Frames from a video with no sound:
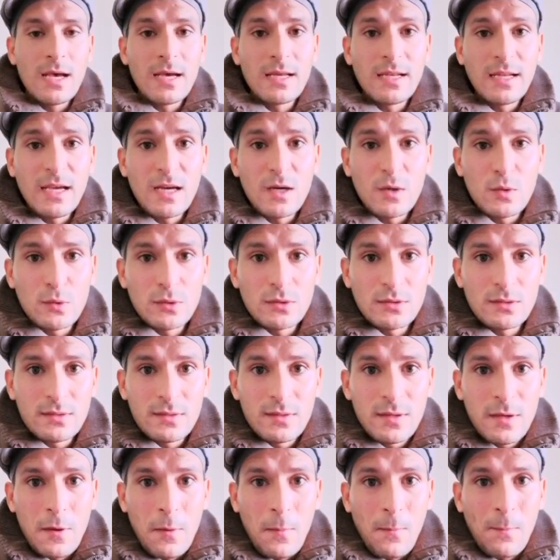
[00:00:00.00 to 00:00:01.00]
هناخد
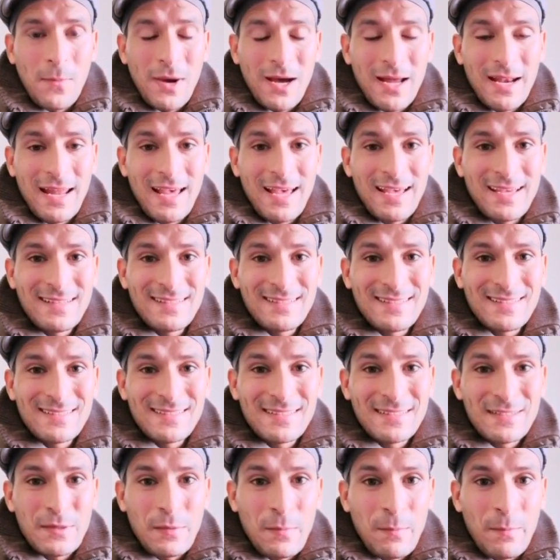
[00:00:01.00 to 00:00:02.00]
معلقة
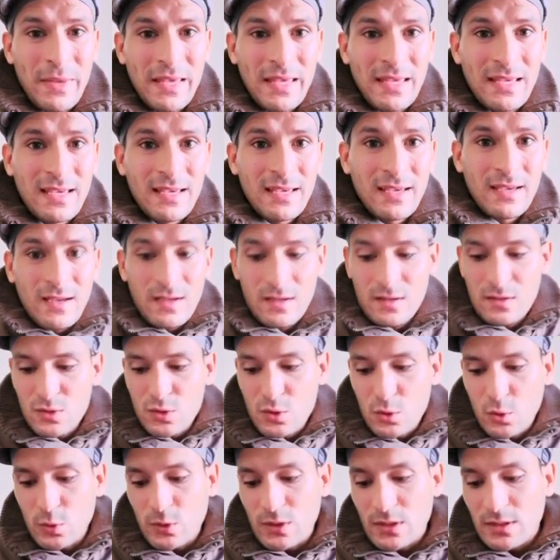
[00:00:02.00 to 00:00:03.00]
بيكنج
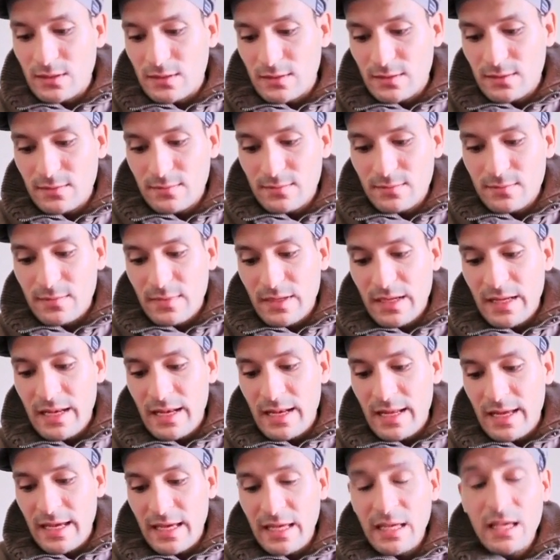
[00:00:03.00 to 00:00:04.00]
صودا
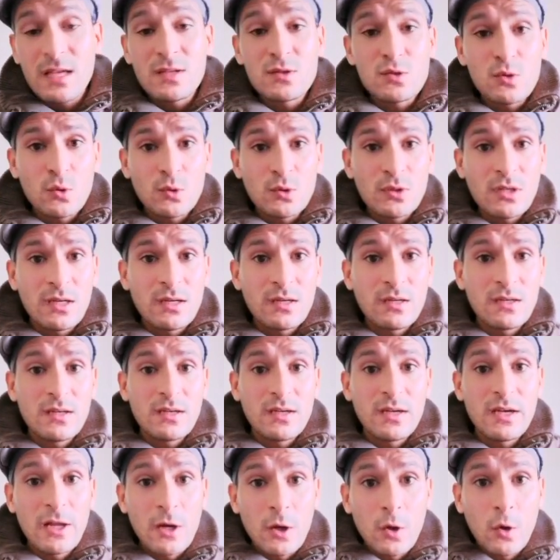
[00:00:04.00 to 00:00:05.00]
اللي هي صودا
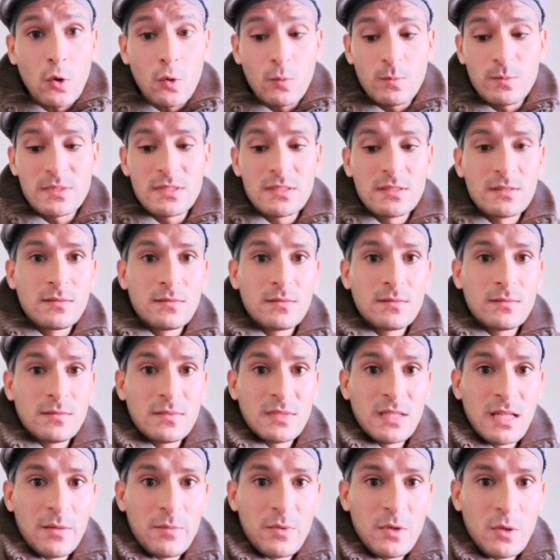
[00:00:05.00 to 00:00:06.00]
الخبز
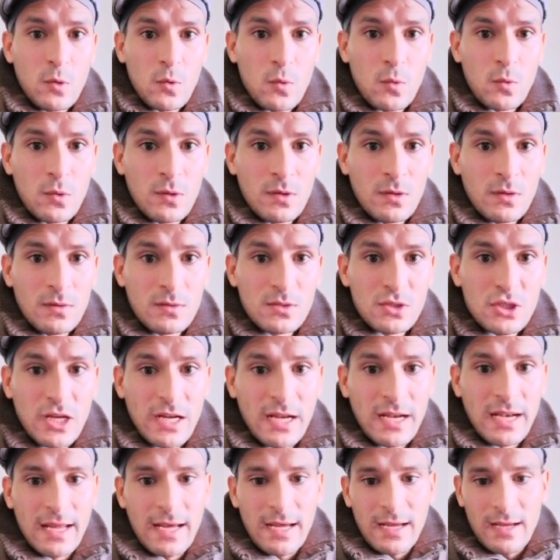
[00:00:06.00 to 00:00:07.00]
ده بيكون
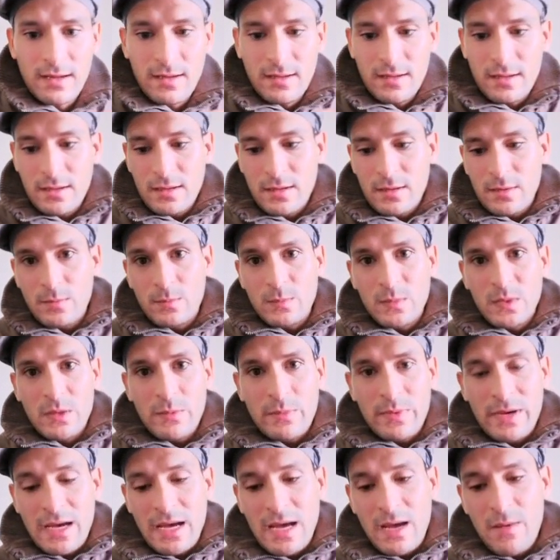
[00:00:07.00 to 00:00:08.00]
شكلها
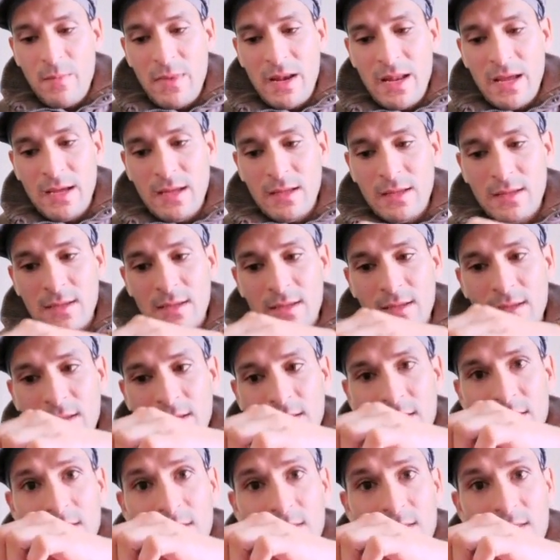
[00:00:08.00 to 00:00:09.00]
تبقى عاملة
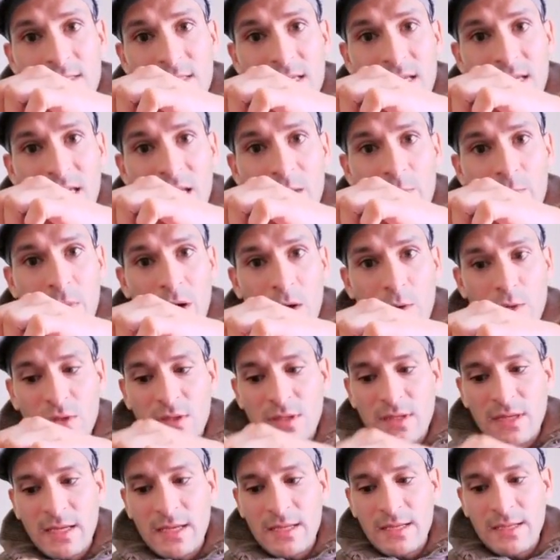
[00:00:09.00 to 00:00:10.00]
زي
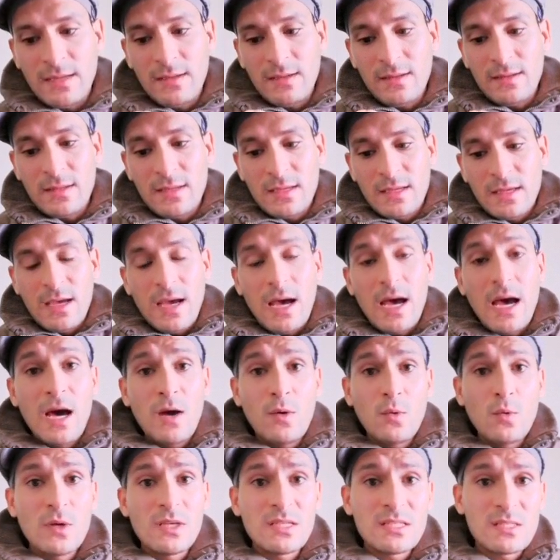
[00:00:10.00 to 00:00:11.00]
الباودر كده
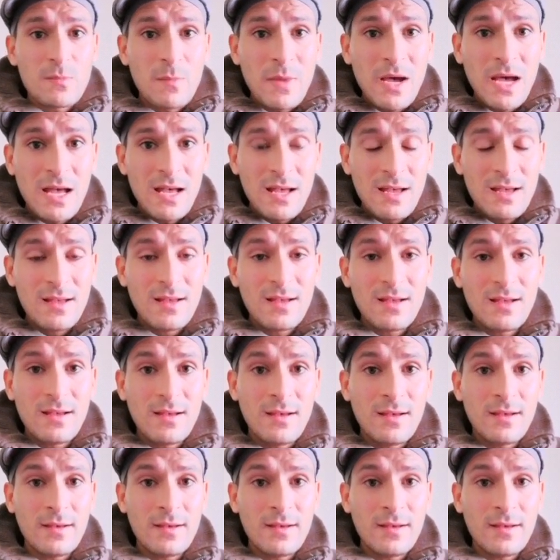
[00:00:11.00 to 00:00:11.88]
أو اسمها